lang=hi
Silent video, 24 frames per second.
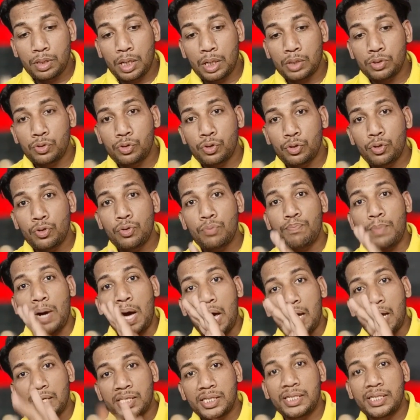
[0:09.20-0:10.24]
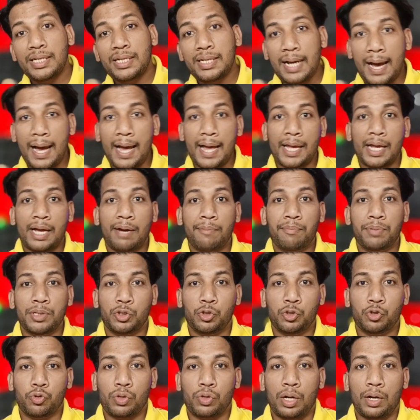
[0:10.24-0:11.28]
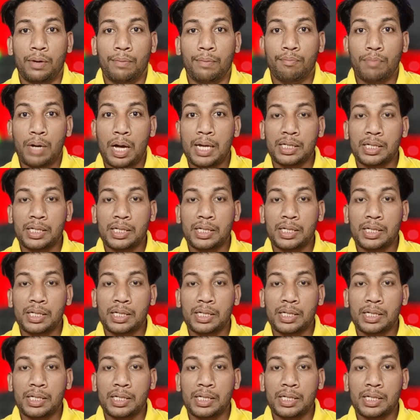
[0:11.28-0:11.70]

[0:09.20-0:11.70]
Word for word: का जो मार्कशीट आएगा बच्चों का